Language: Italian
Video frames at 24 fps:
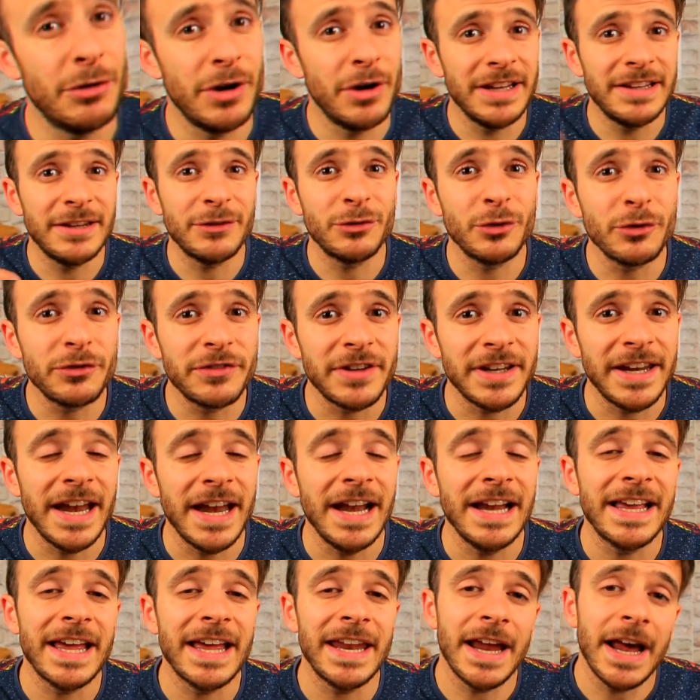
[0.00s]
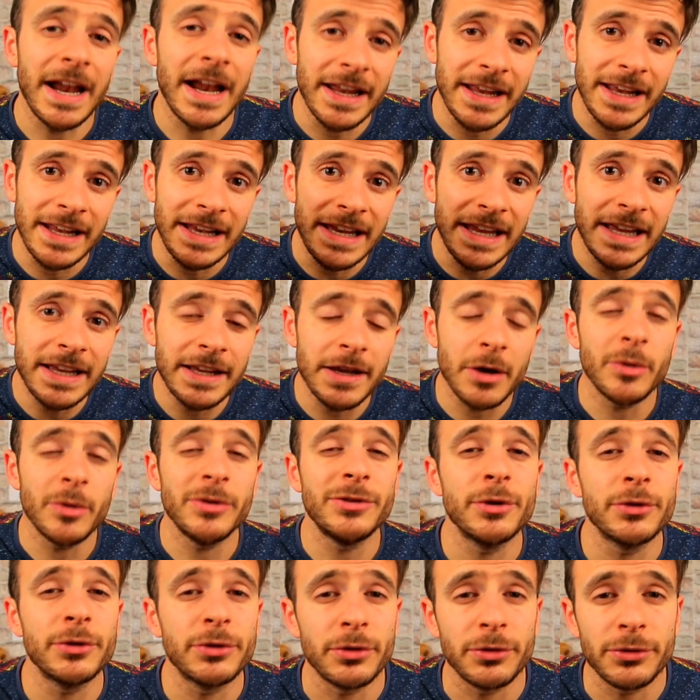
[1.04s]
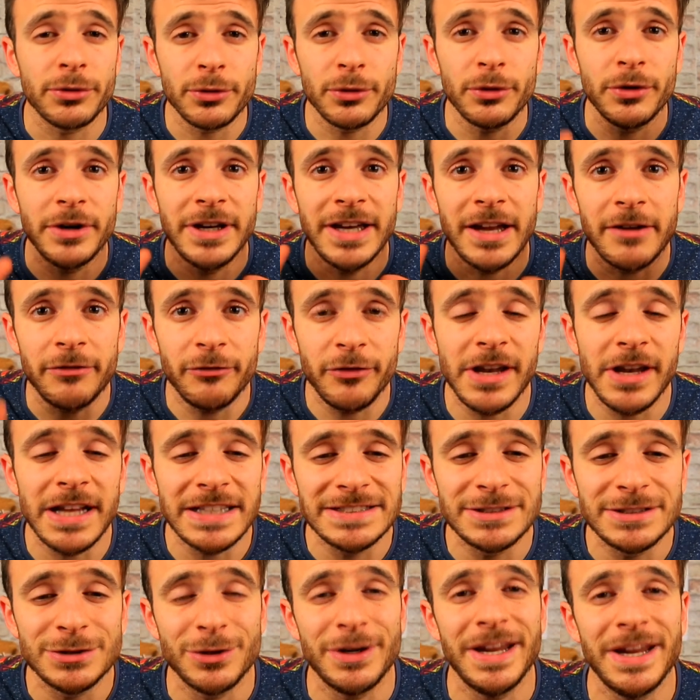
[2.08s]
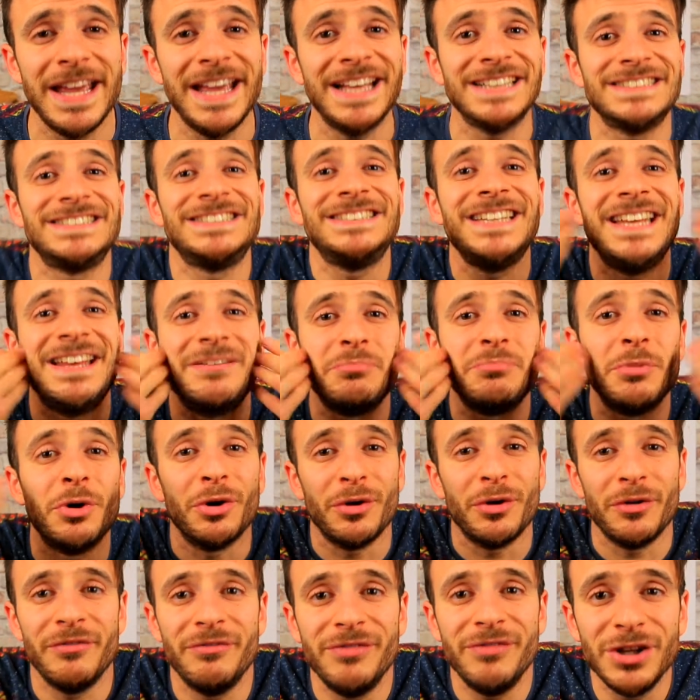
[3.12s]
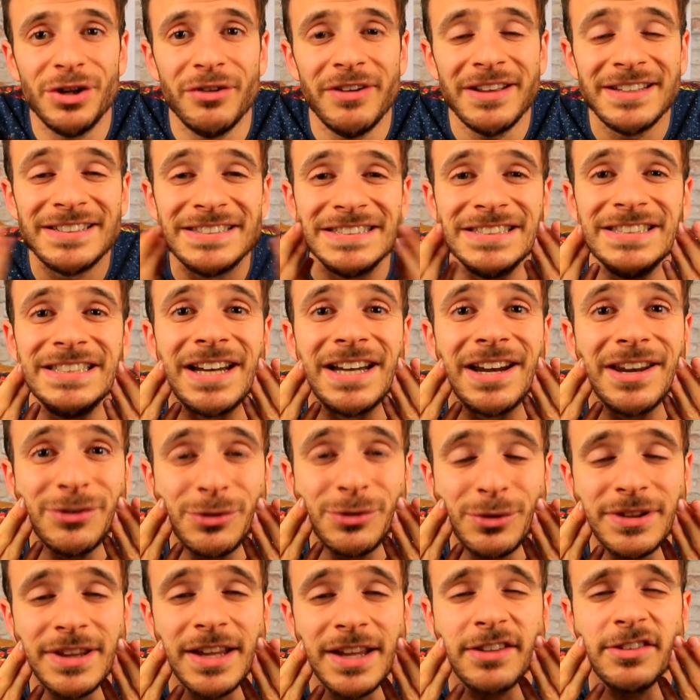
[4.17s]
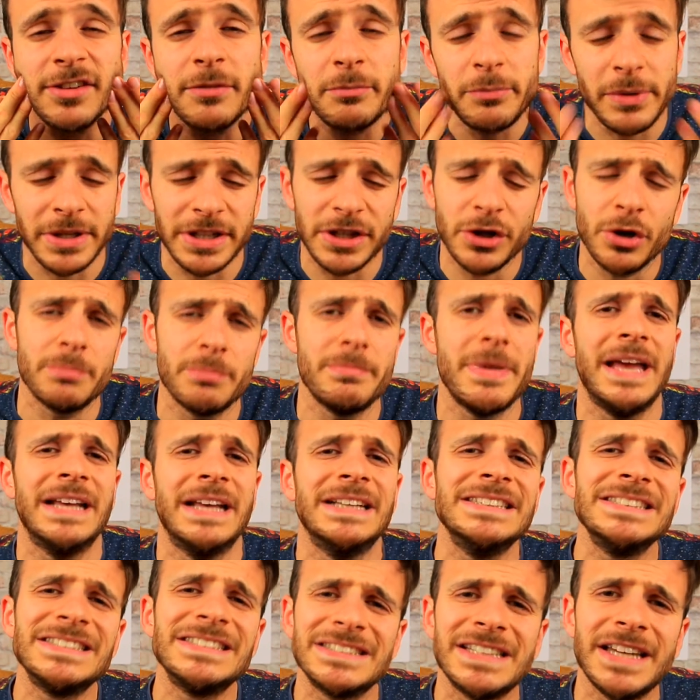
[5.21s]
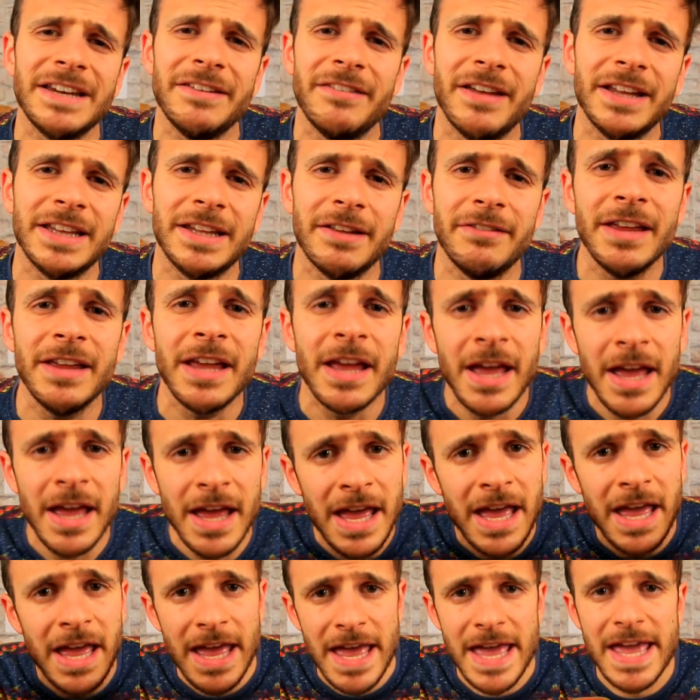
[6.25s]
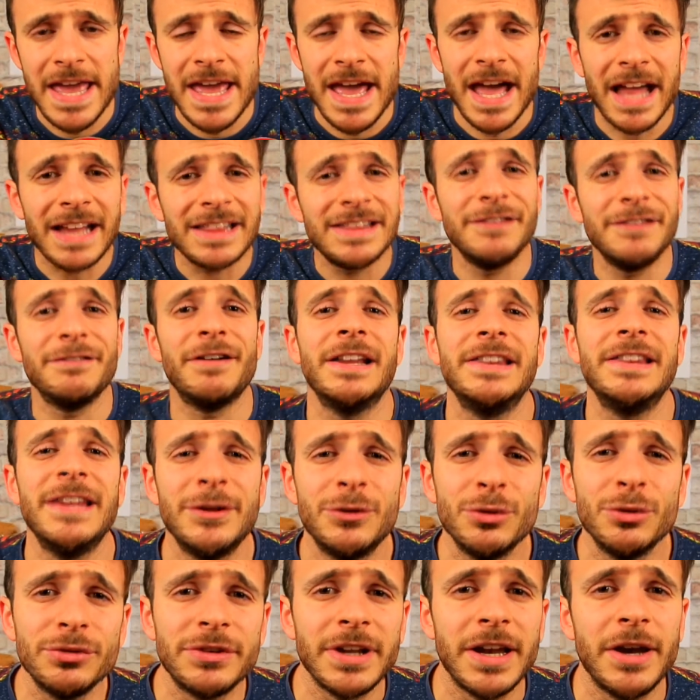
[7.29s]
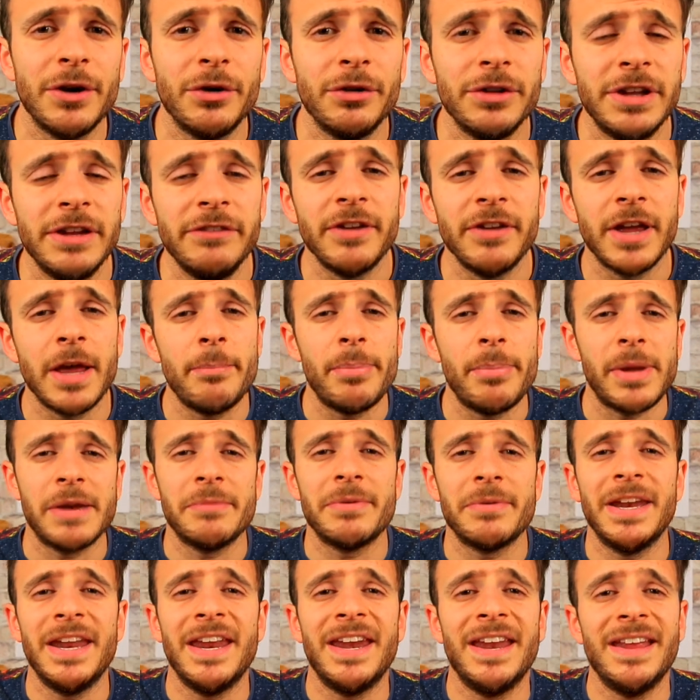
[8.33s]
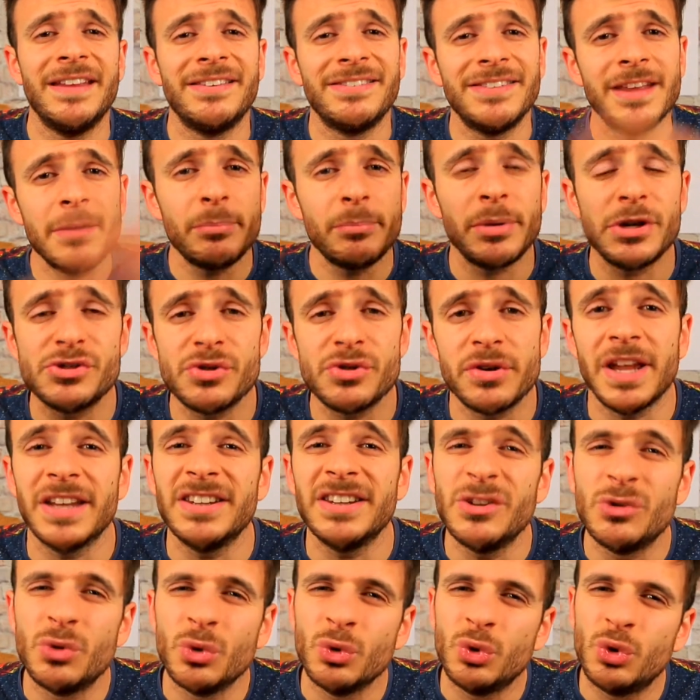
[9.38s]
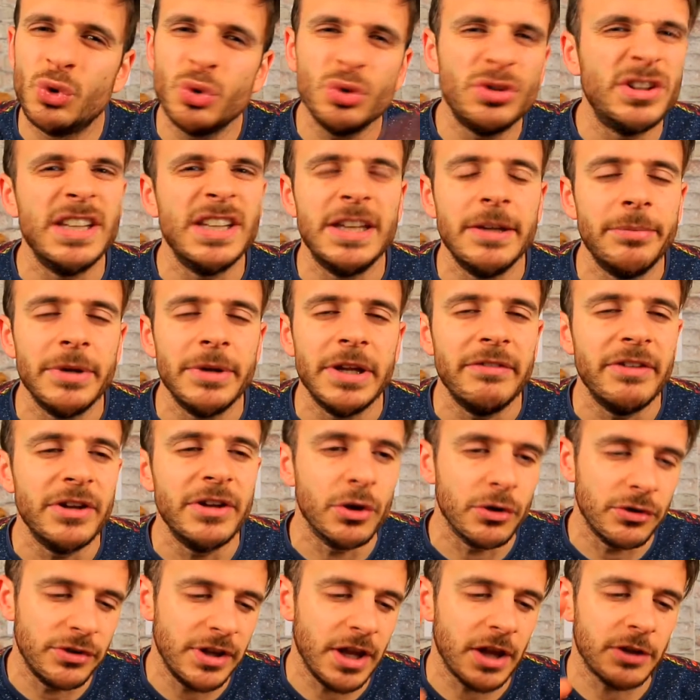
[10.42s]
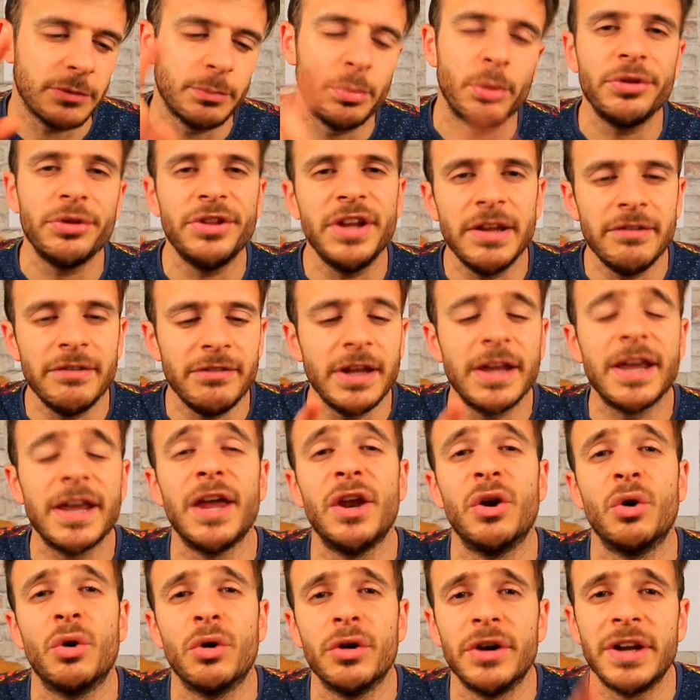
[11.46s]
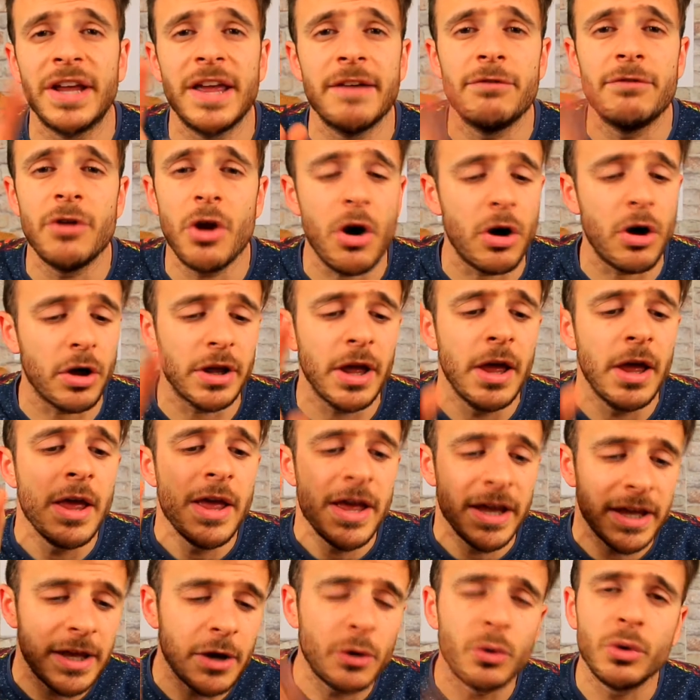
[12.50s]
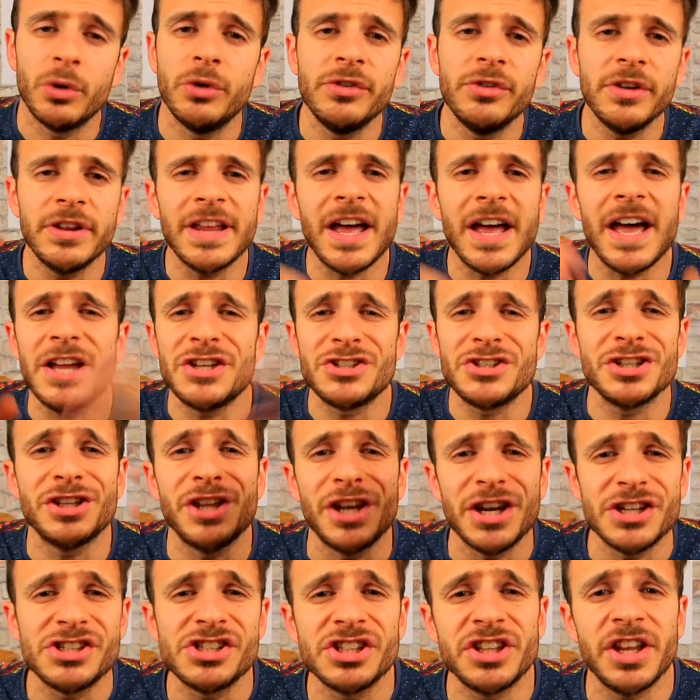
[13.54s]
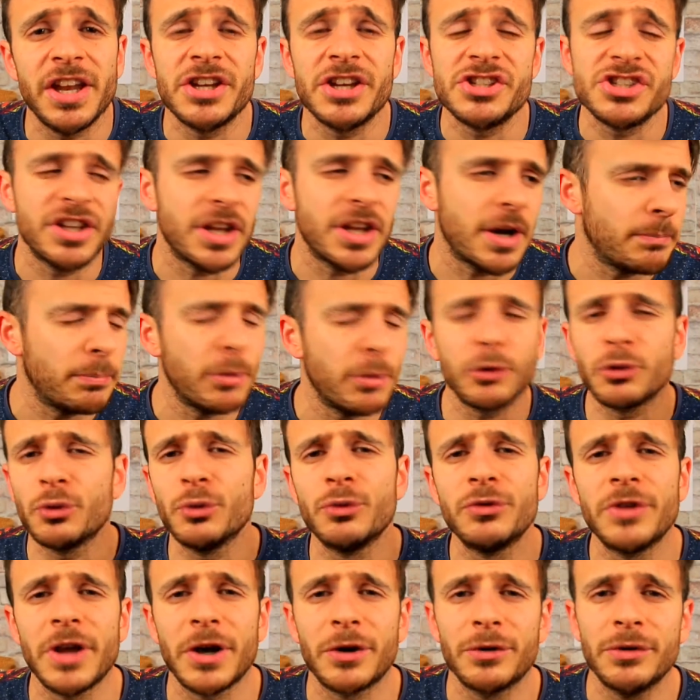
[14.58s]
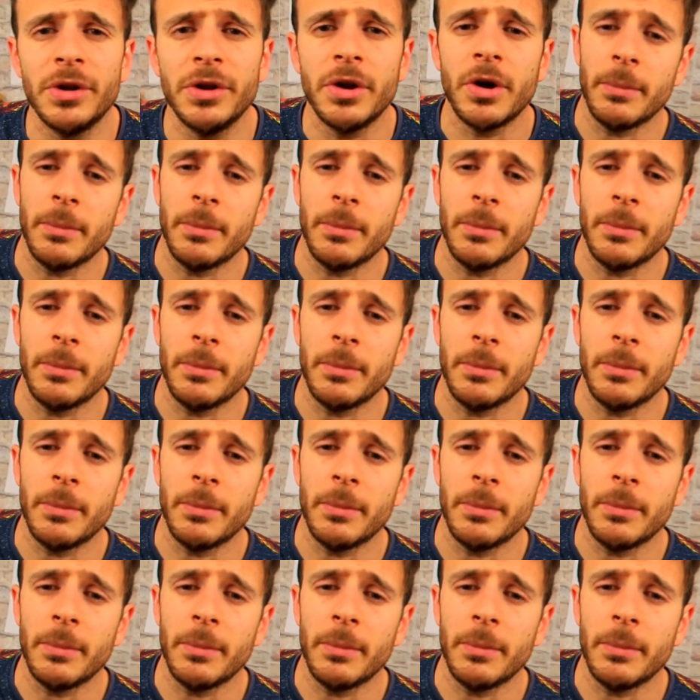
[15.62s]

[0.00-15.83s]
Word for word: volete sostenere il canale, i link qui sotto sono in affiliazione e se boh, vi dovessi risultare simpatico, beh, iscrivetevi e attivate tutte le notifiche per rimanere sempre aggiornati su tutti i tipi di video, sia sportivi che non, che vlog, che curiosità, eccetera, eccetera, eccetera. Porto un sacco di